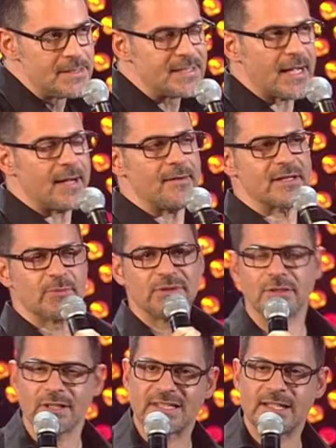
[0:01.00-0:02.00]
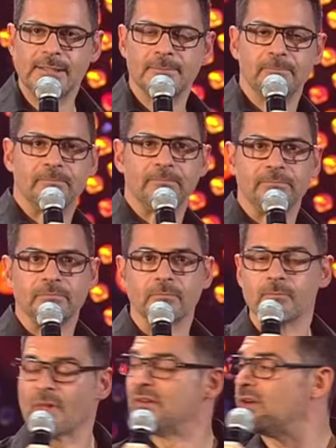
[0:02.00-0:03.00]
Ja, was möchte ich noch erzählen
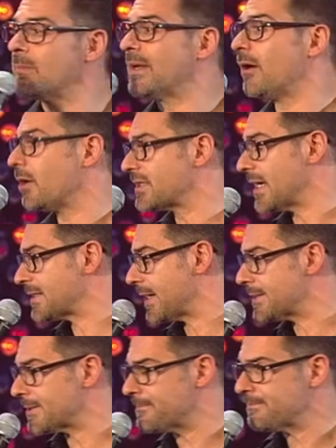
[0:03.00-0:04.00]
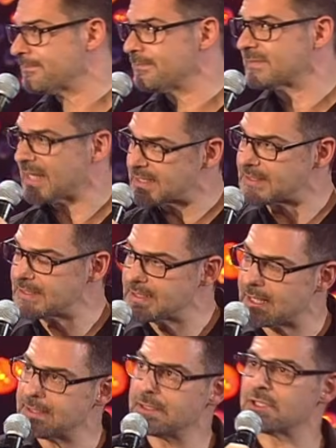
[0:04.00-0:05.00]
von meiner Hochzeitsreise? Das
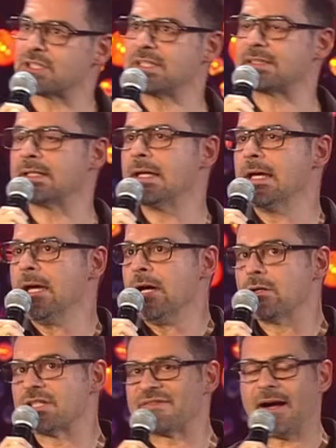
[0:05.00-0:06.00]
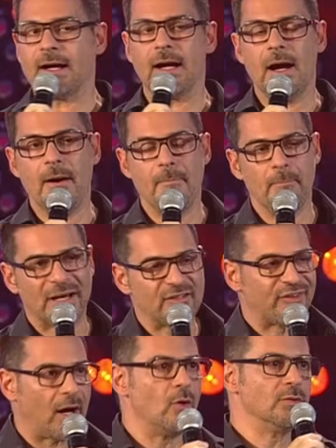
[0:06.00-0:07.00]
ist eine Geschichte. Und zwar, meine
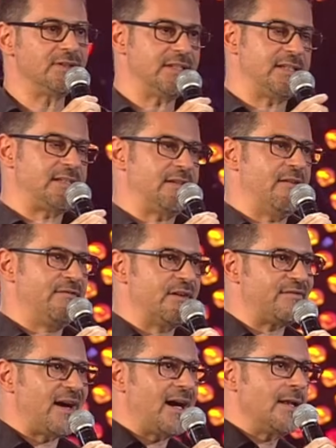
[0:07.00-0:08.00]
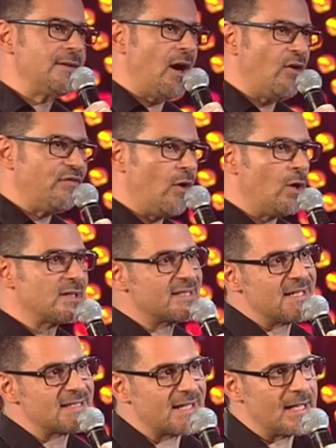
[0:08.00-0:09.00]
Frau und ich, wir waren auf
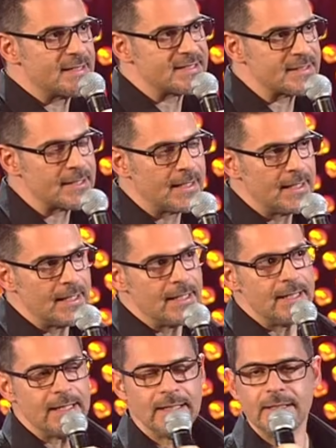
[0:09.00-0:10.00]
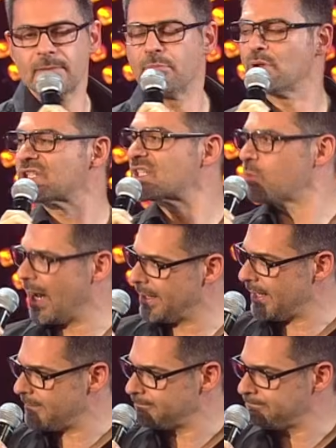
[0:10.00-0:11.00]
Hochzeitsreise in
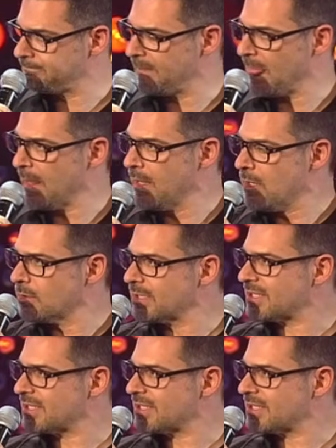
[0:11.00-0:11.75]
Botswana. Und